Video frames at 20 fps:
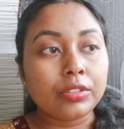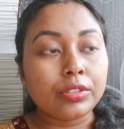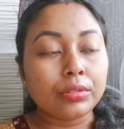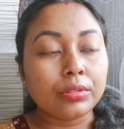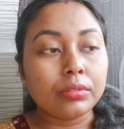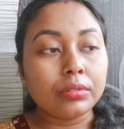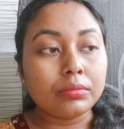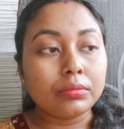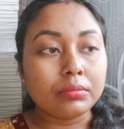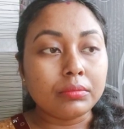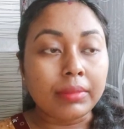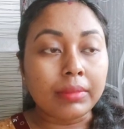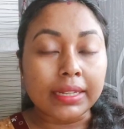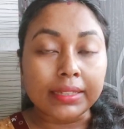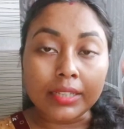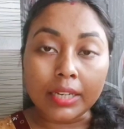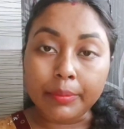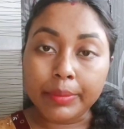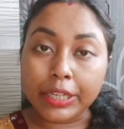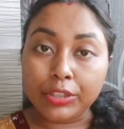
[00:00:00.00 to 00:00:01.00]
তো
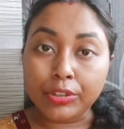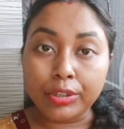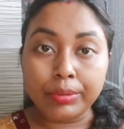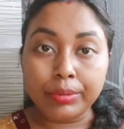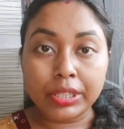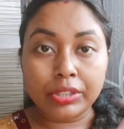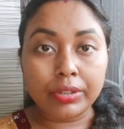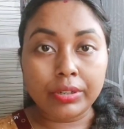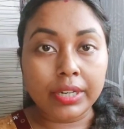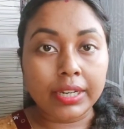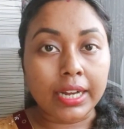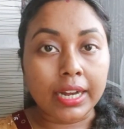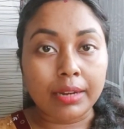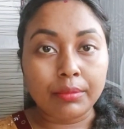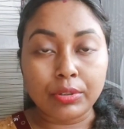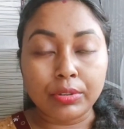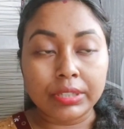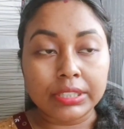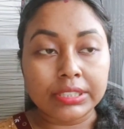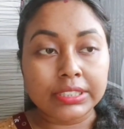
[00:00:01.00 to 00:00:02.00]
মাথার ভেতরে ভেতরে
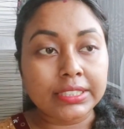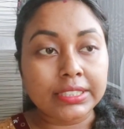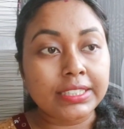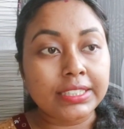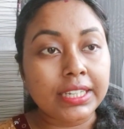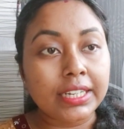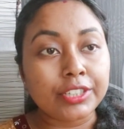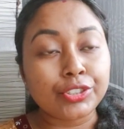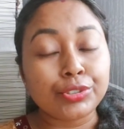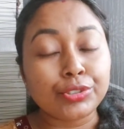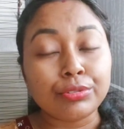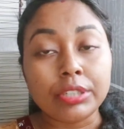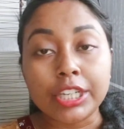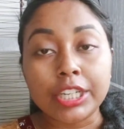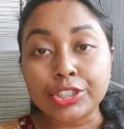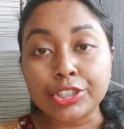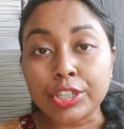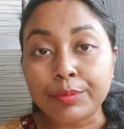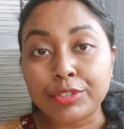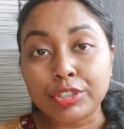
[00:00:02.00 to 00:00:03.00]
ঘাম হয়ে যাচ্ছে আর
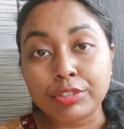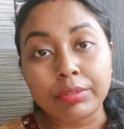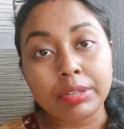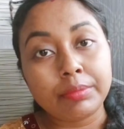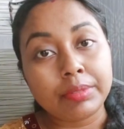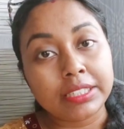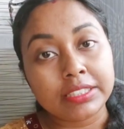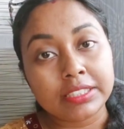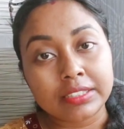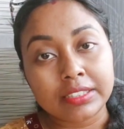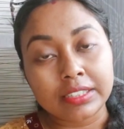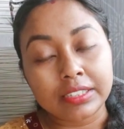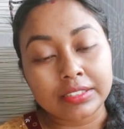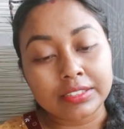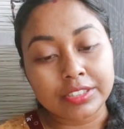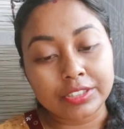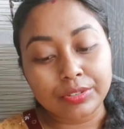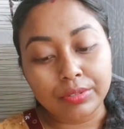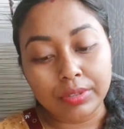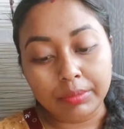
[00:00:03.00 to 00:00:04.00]
চুলটা সবসময় ভিজে
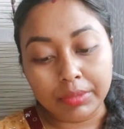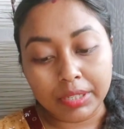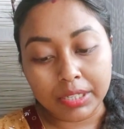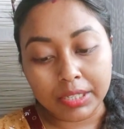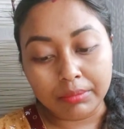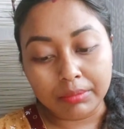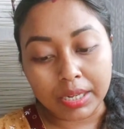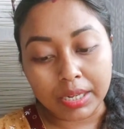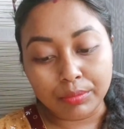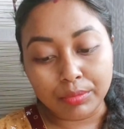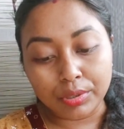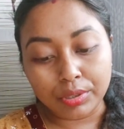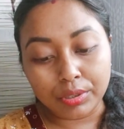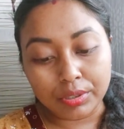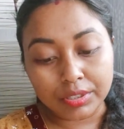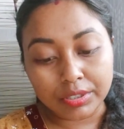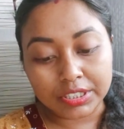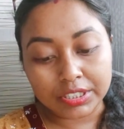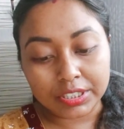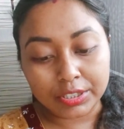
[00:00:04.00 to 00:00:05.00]
থাকছে তো আমাকে মা
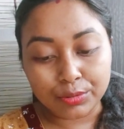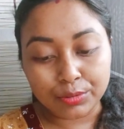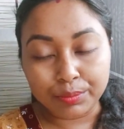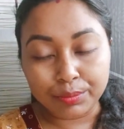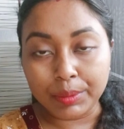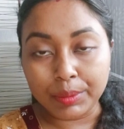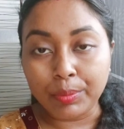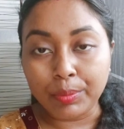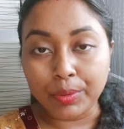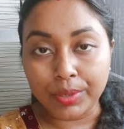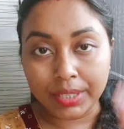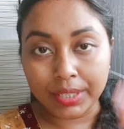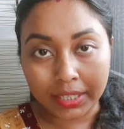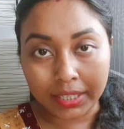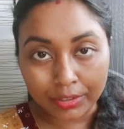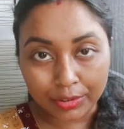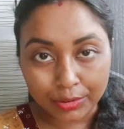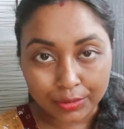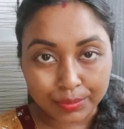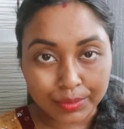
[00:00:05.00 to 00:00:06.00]
বলল যে টুপি
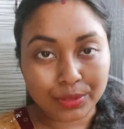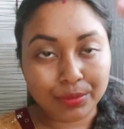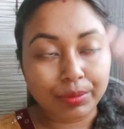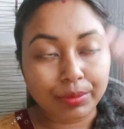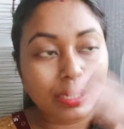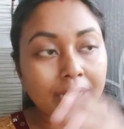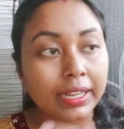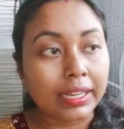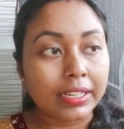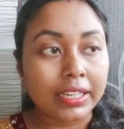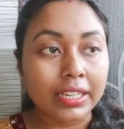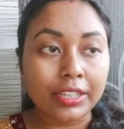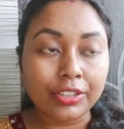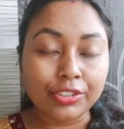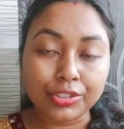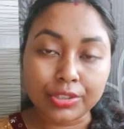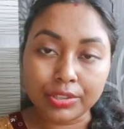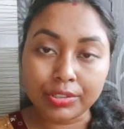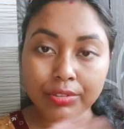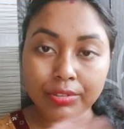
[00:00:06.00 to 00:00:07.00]
পরিয়ে টুপি টুপি লাগিয়ে
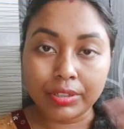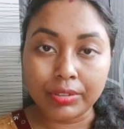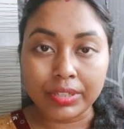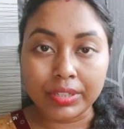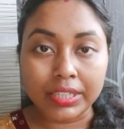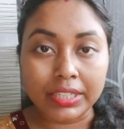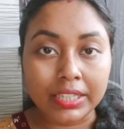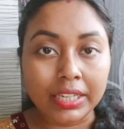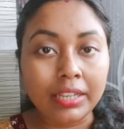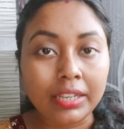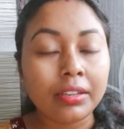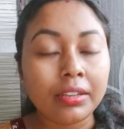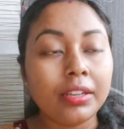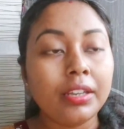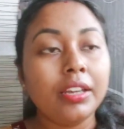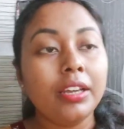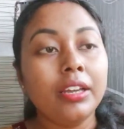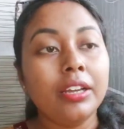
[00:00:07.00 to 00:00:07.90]
চট করে ওকে নিয়ে